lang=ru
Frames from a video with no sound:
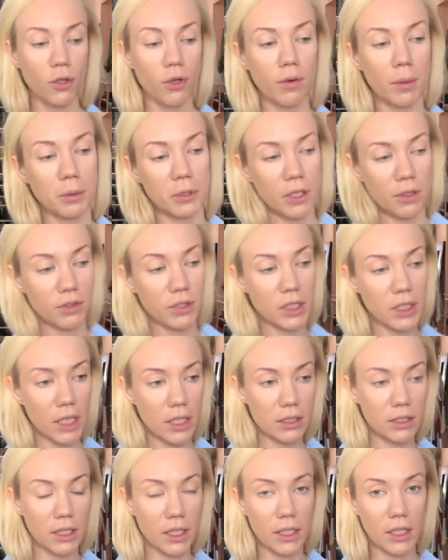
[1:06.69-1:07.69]
Ну и вообще все
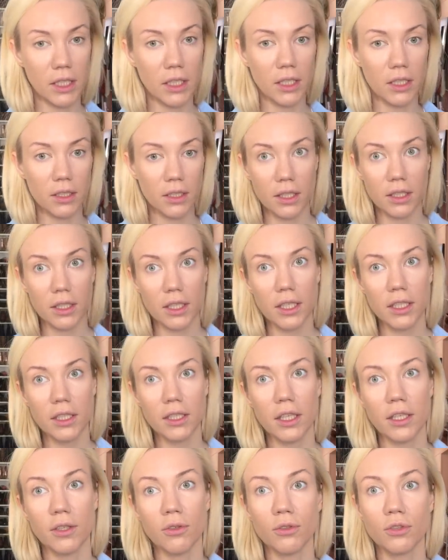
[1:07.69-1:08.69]
оттенки
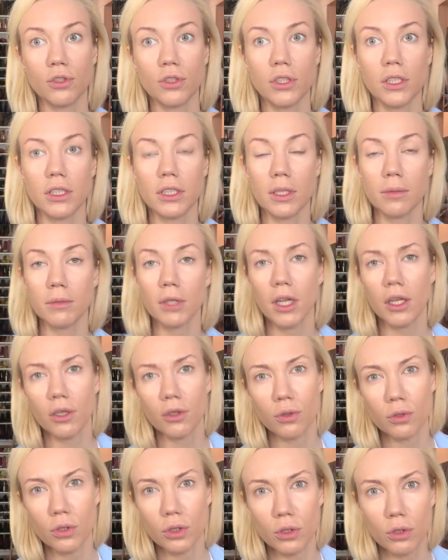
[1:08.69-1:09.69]
конкрет они очень на самом деле
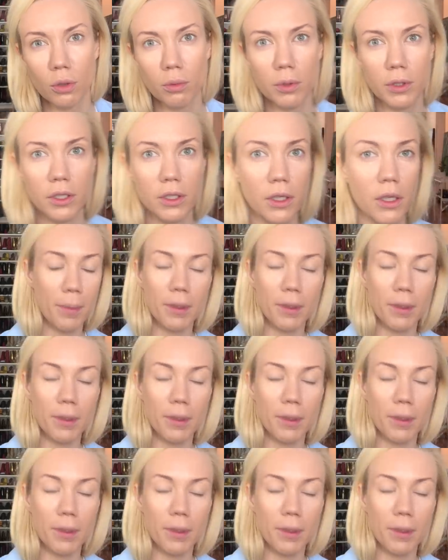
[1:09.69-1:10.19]
круто собраны.